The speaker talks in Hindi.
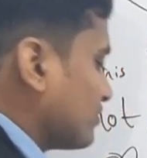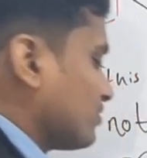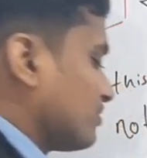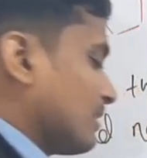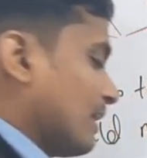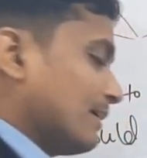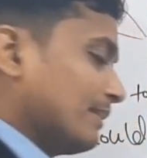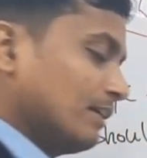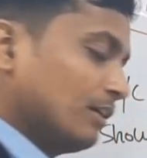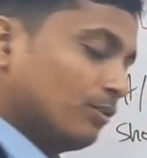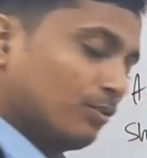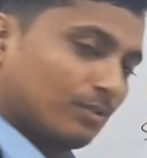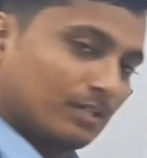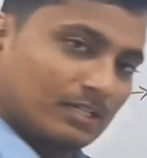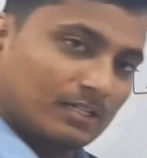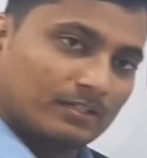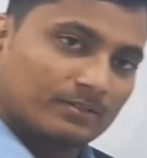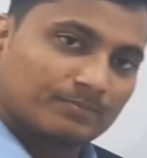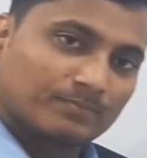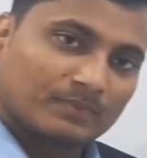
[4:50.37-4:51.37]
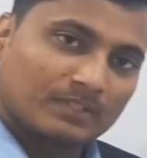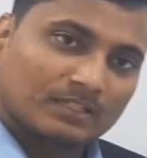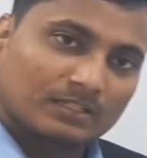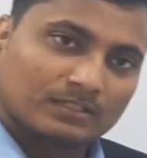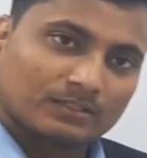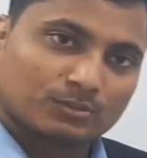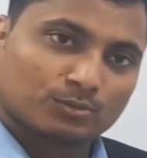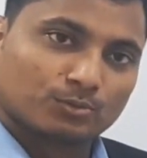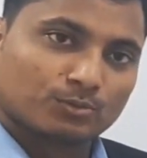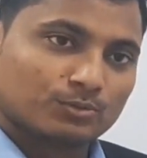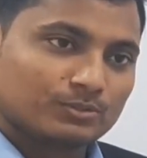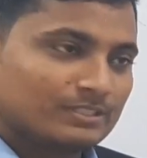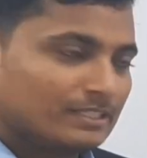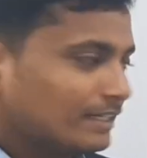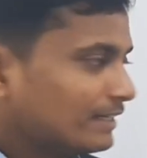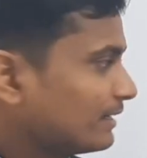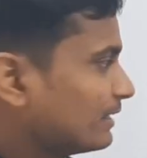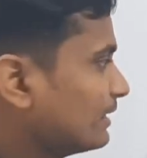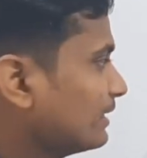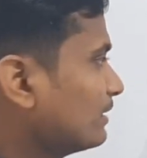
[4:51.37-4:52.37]
ज़्यादा होगा तो
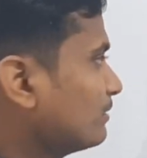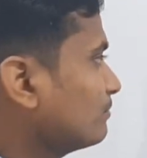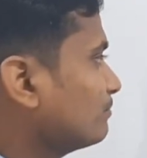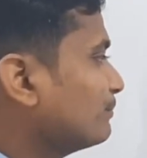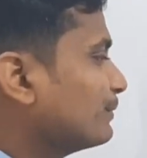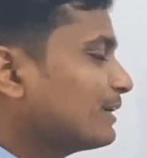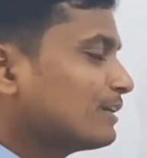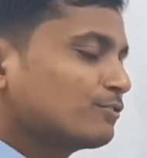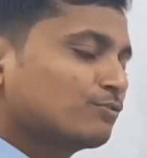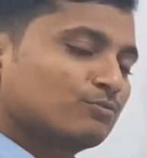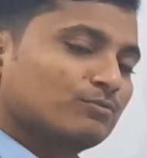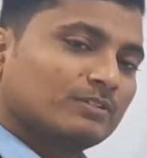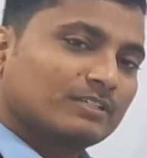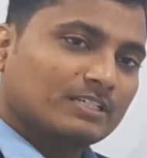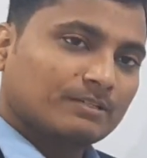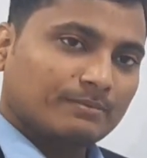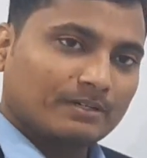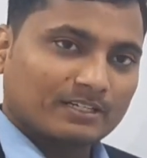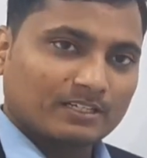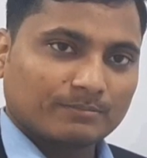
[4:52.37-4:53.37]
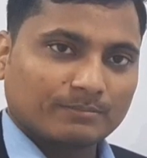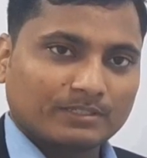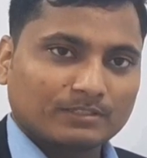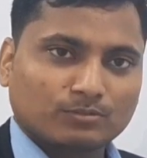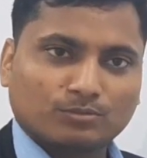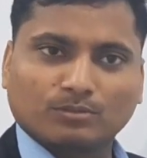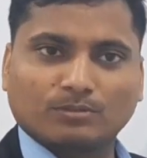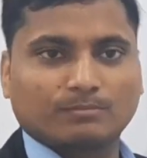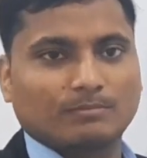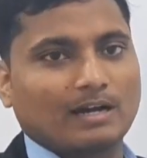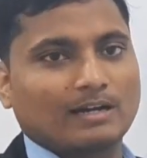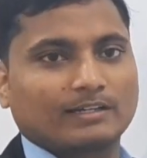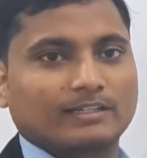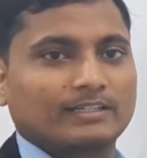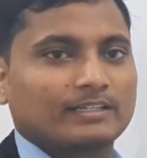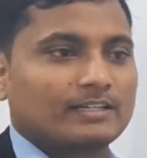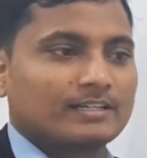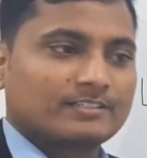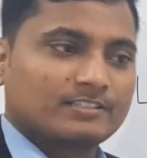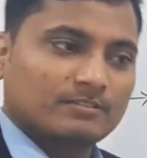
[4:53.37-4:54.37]
ये रही ब्रेड्स रूल के बारे में तो हम आगे
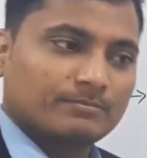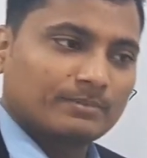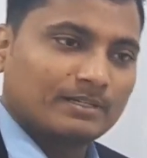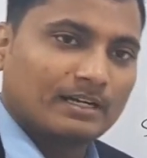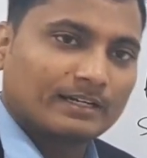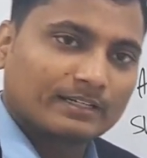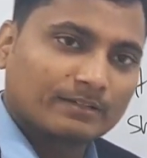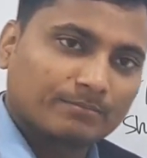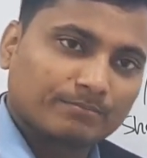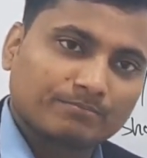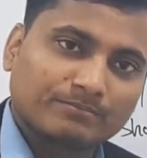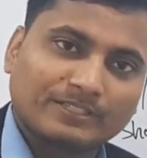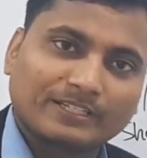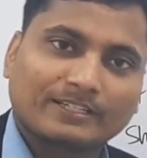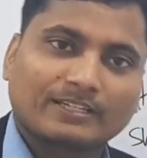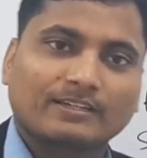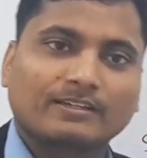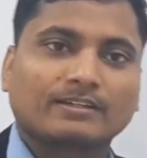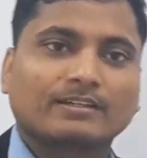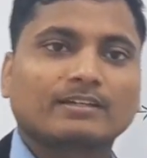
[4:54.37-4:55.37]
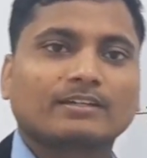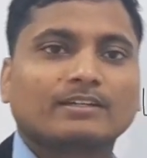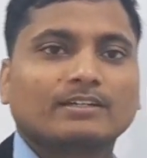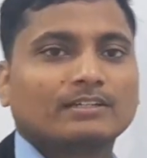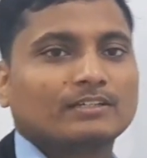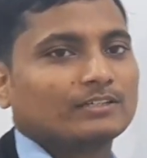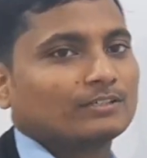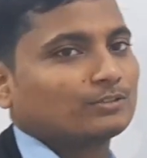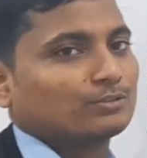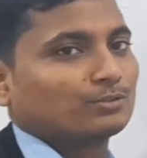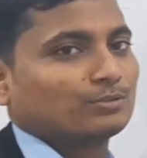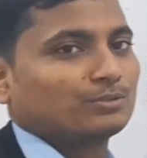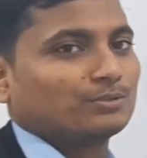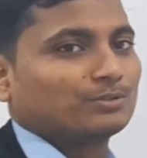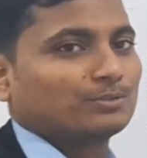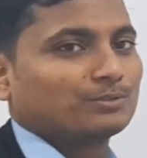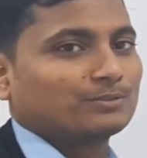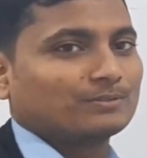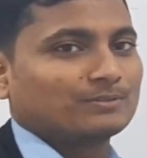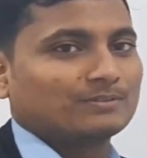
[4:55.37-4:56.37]
के लेक्चर में आगे हम देखेंगे सो
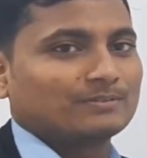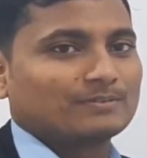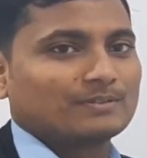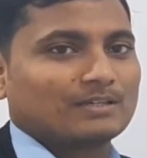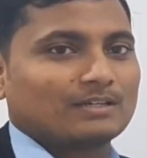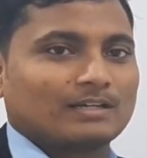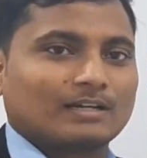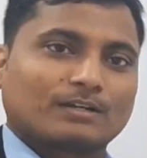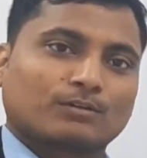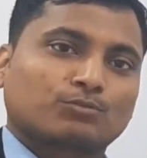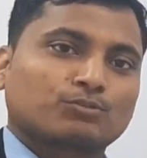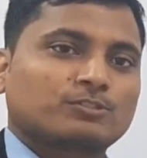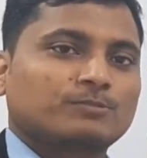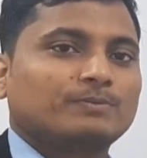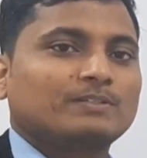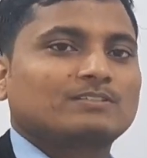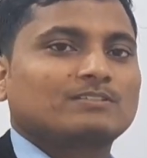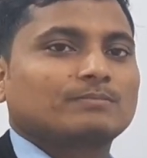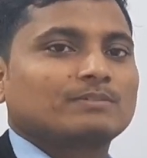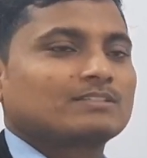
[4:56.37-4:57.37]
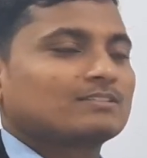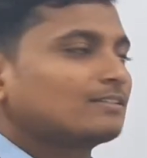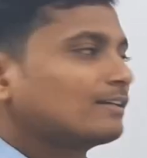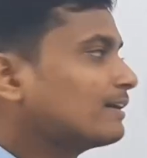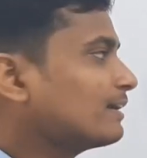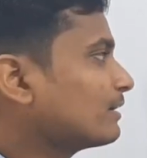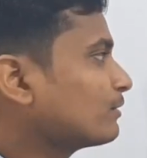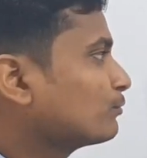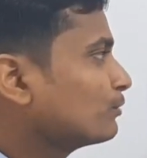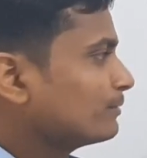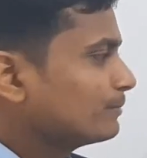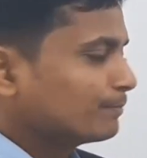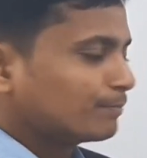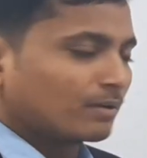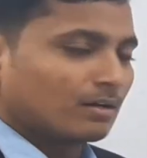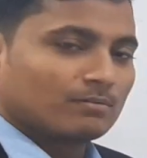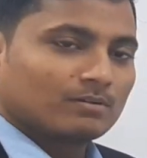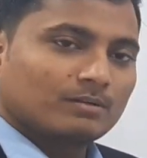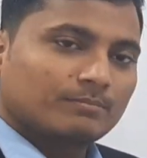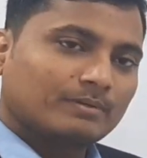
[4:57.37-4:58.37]
so, अगर कुछ भी समस्या है कोई भी
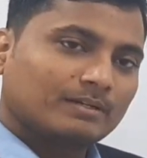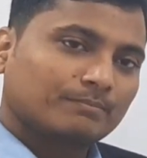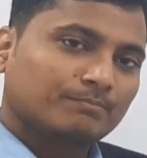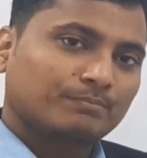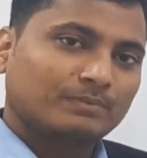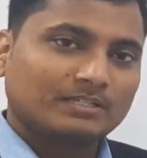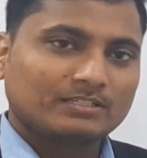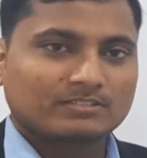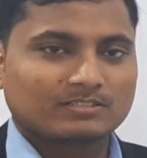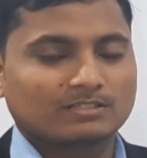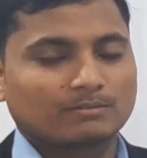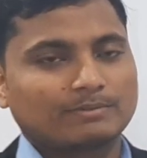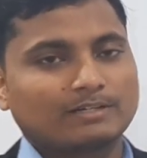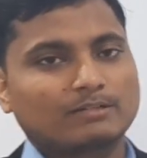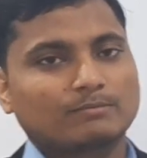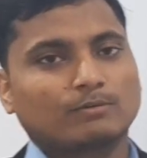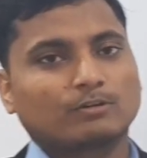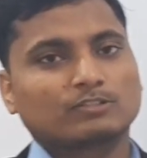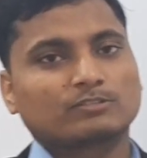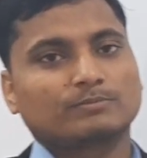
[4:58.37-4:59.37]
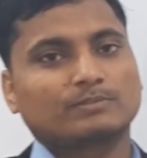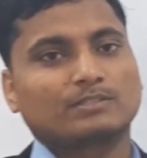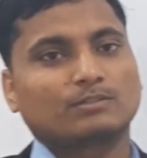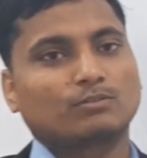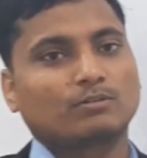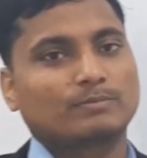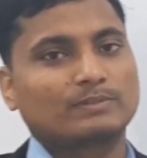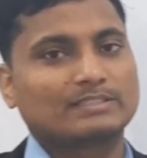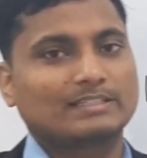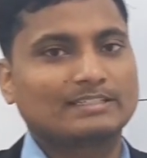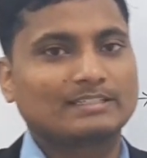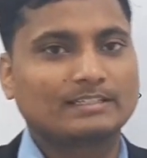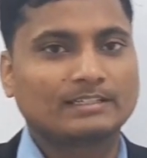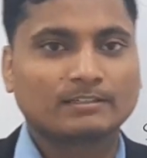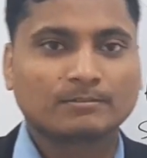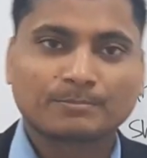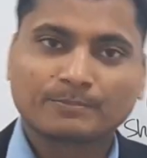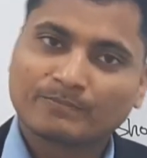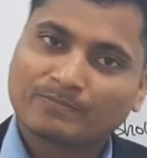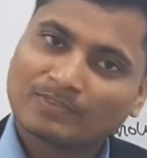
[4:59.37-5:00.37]
प्रॉब्लम है प्लीज़ कमेंट बॉक्स में ज़रूर बताइए
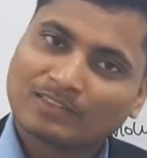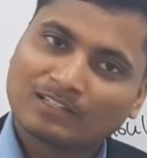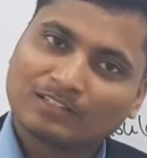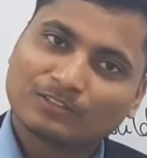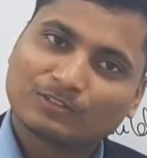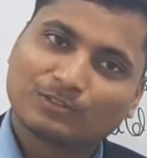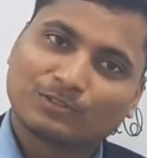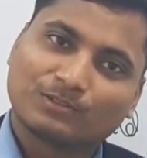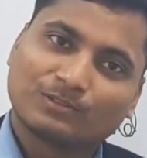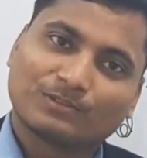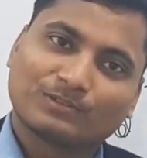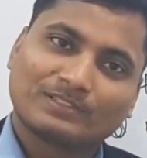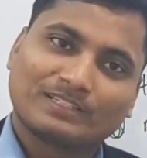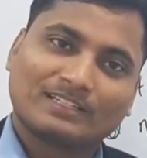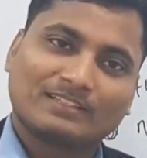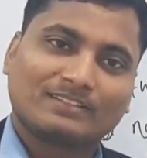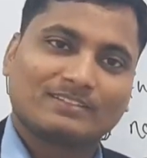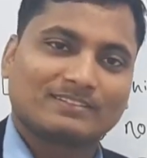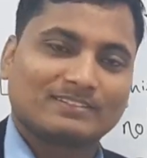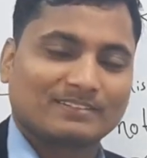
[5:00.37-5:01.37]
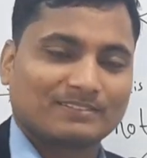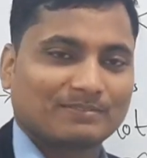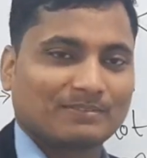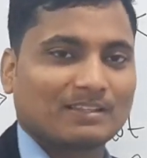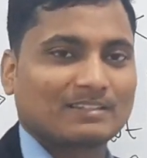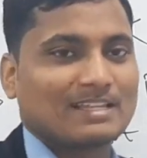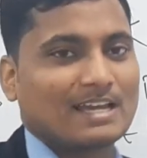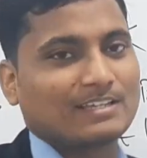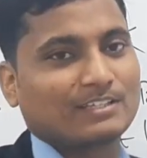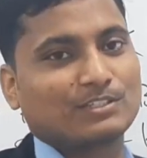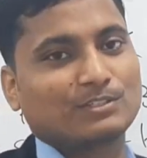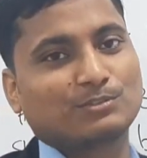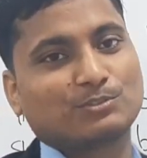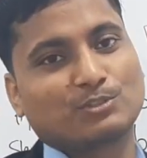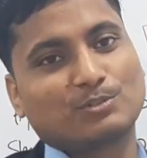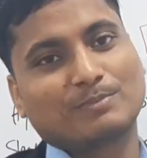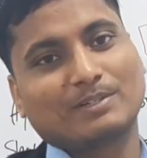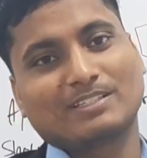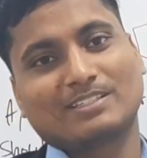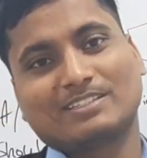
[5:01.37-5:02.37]
सो देन थैंक यू
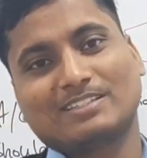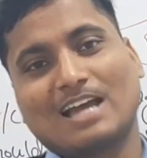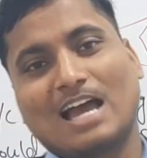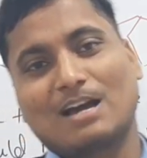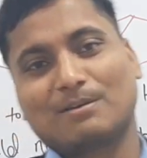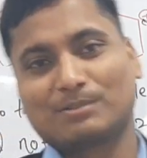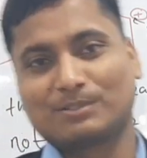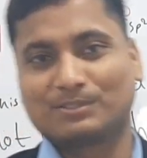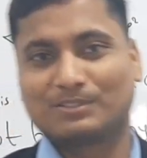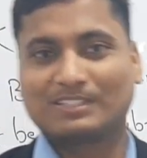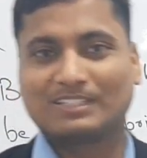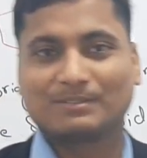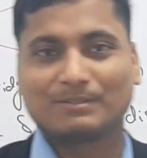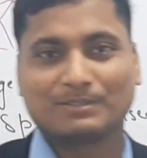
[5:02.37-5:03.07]
सो मच हैव अ गुड डे